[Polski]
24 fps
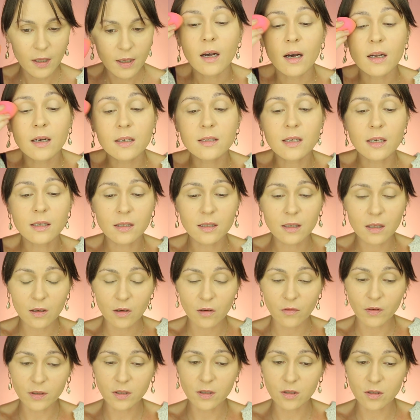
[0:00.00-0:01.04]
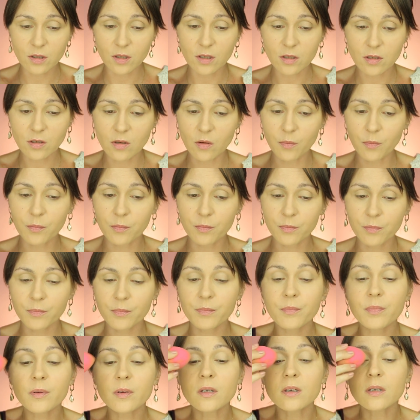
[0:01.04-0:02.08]
Ale z racji tego właśnie, że jest to
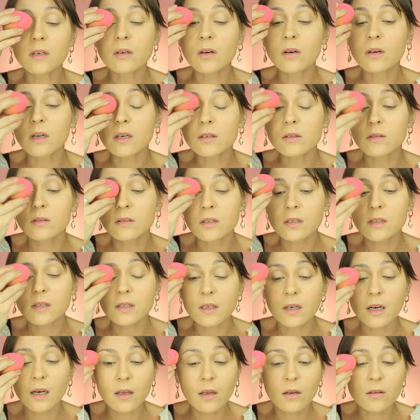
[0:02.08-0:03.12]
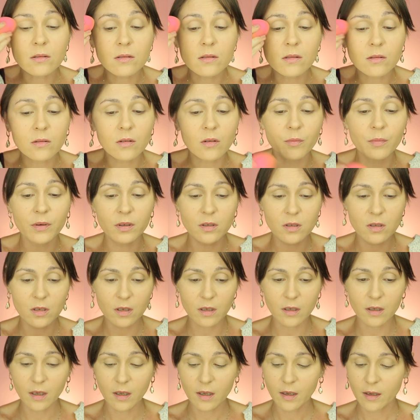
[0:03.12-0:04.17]
y, korektor zastygający, to
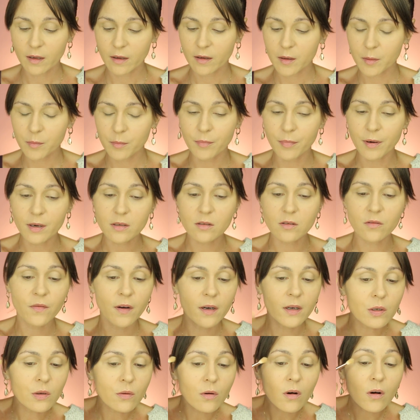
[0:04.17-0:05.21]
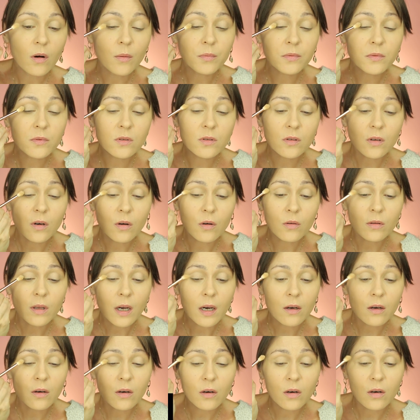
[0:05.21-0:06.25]
będzie bardzo fajną opcją
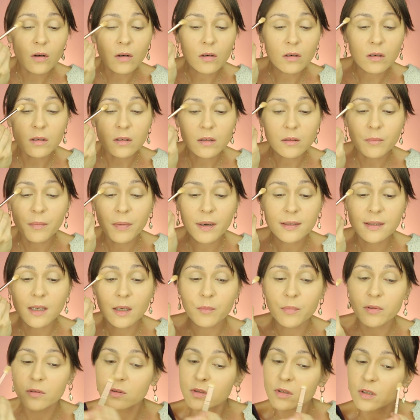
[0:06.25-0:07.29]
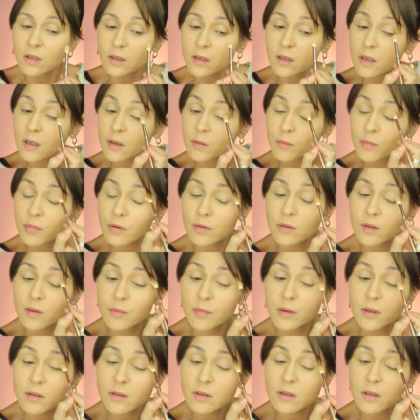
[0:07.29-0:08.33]
jako e, baza pod cienie, bo nie
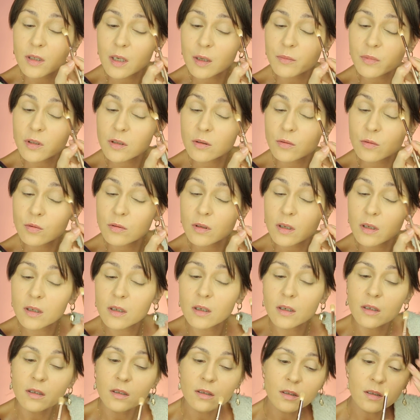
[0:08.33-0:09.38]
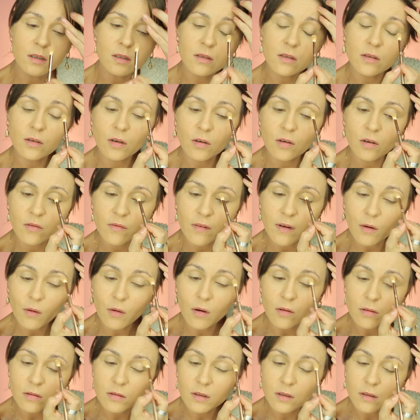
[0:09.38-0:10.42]
będzie nam się tutaj nic
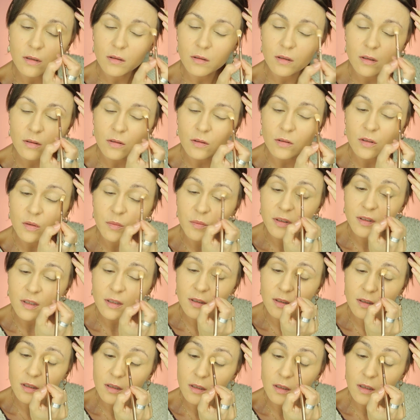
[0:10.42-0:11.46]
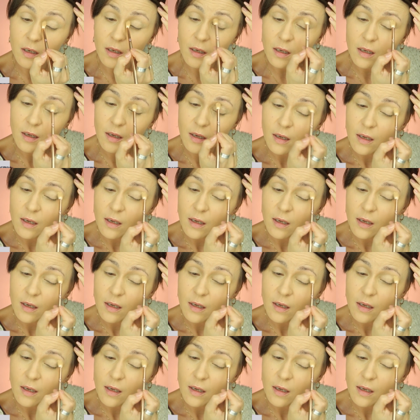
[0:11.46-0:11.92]
rolowało, ten korektor sobie zastygnie